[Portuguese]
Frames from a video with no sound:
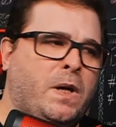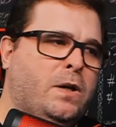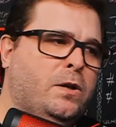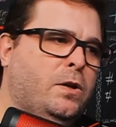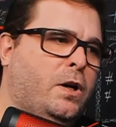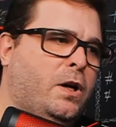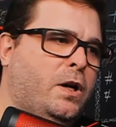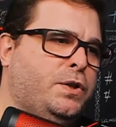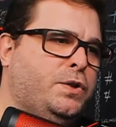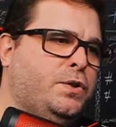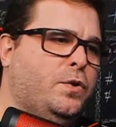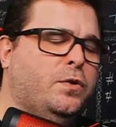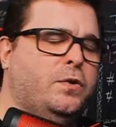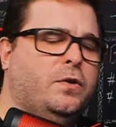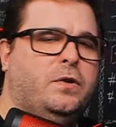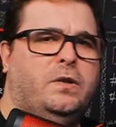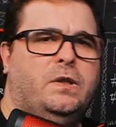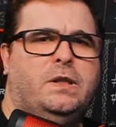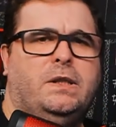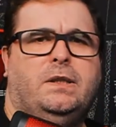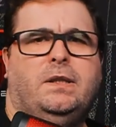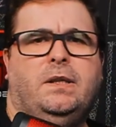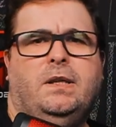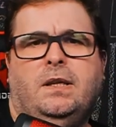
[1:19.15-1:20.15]
Lógico
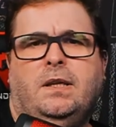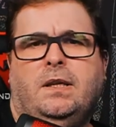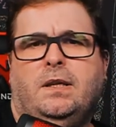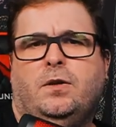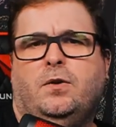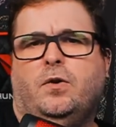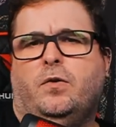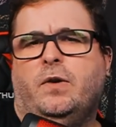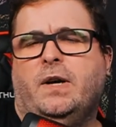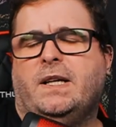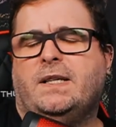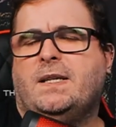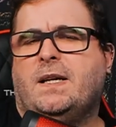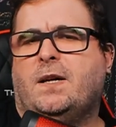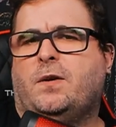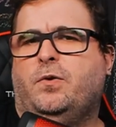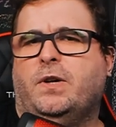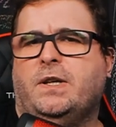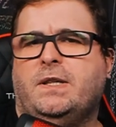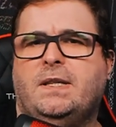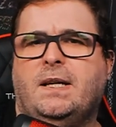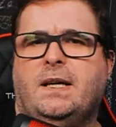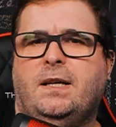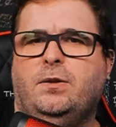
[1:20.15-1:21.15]
que com essa
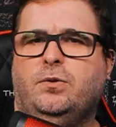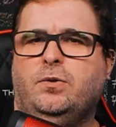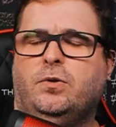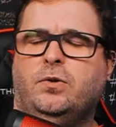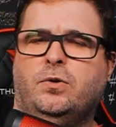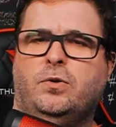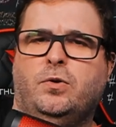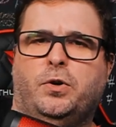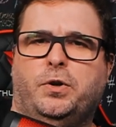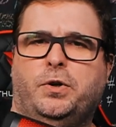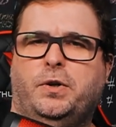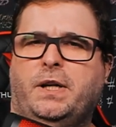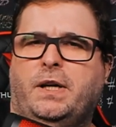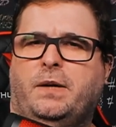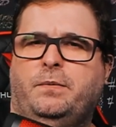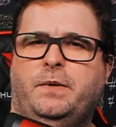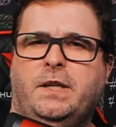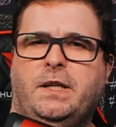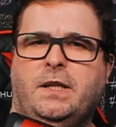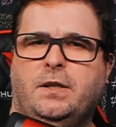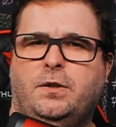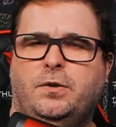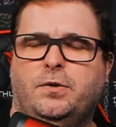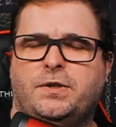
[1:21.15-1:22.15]
coisa aí do
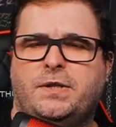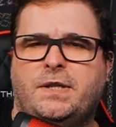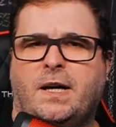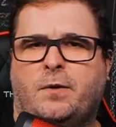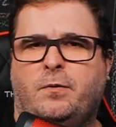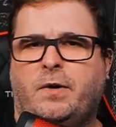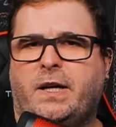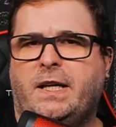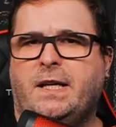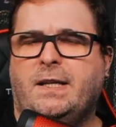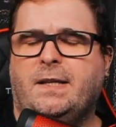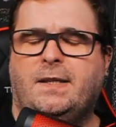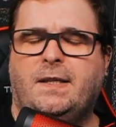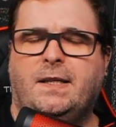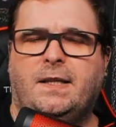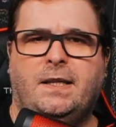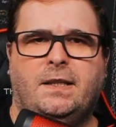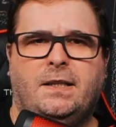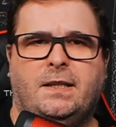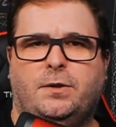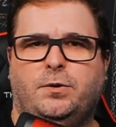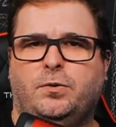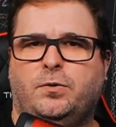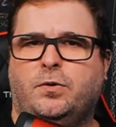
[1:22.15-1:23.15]
coronavírus, da
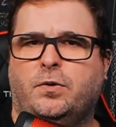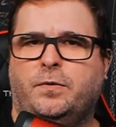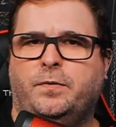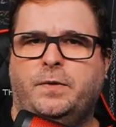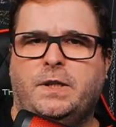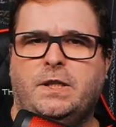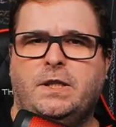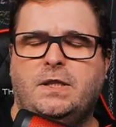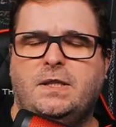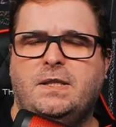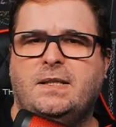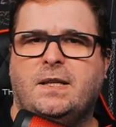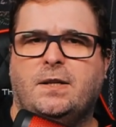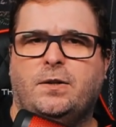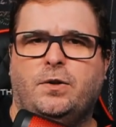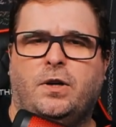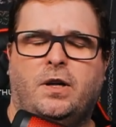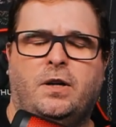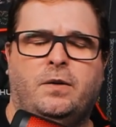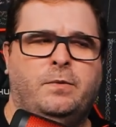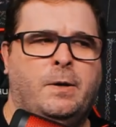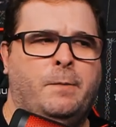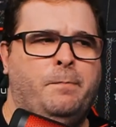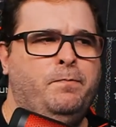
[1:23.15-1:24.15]
quarentena, do
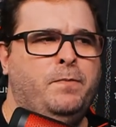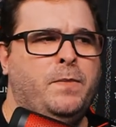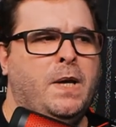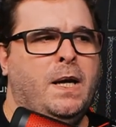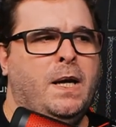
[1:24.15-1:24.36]
Covid-19,